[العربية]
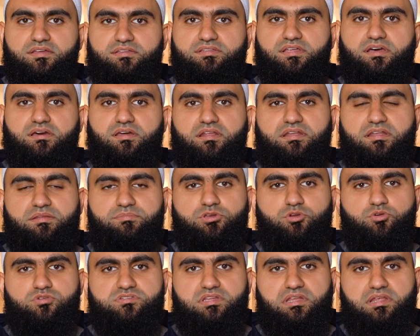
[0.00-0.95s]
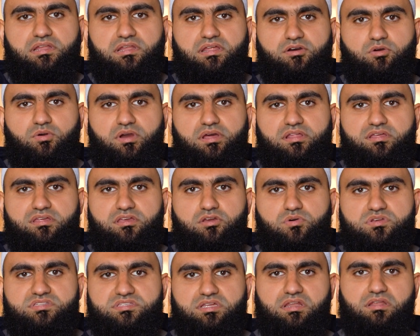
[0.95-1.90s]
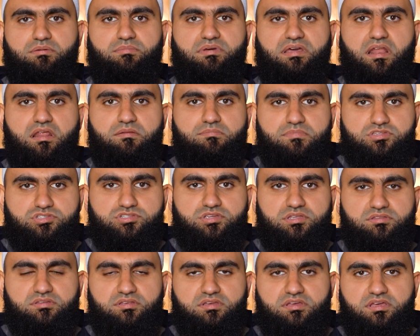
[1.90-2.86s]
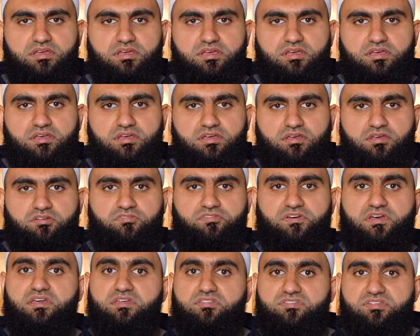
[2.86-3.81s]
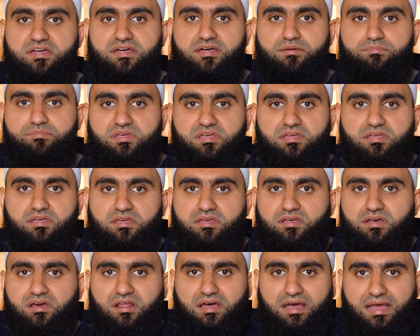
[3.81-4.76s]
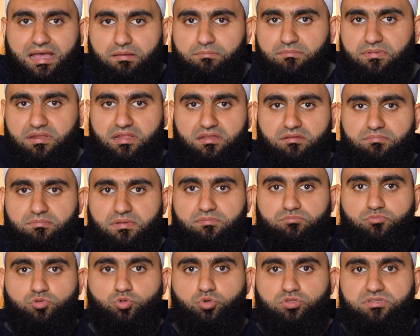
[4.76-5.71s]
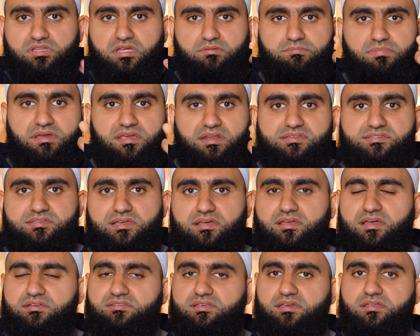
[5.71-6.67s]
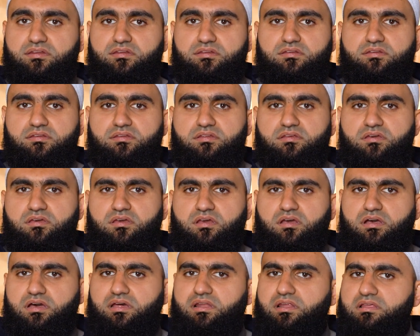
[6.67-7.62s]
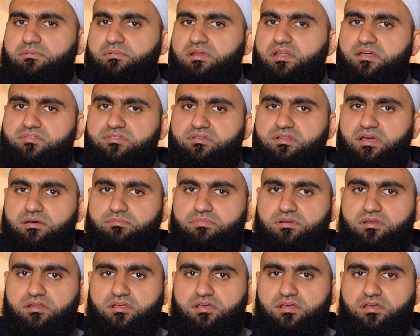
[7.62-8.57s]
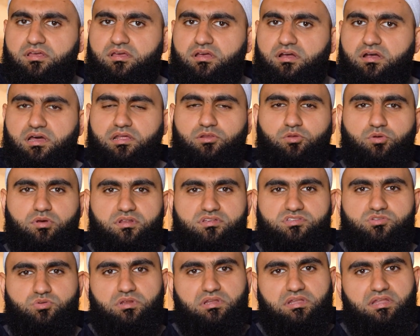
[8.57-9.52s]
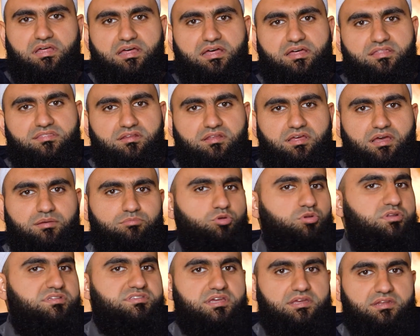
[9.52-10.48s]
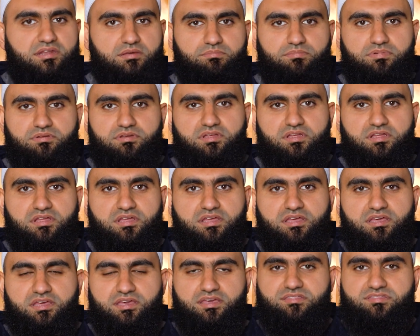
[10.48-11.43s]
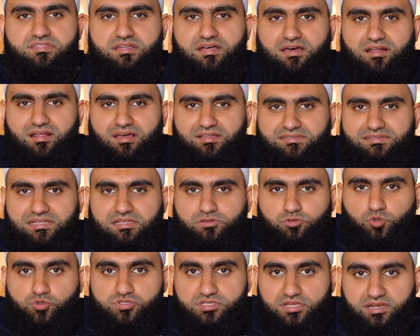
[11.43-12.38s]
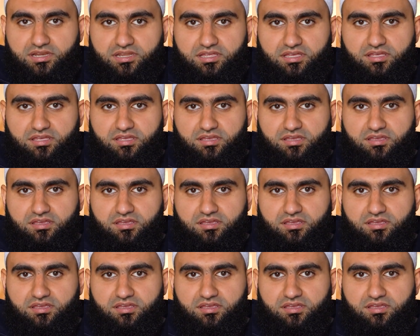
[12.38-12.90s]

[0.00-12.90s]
دخل النبي صلى الله عليه وسلم إلى المسجد فإذا به يرى حبلا ممدودا بين ساريتين قال لمن هذا الحبل؟ قالوا يا رسول الله هذا الحبل لزينب إذا أرادت أن تصلي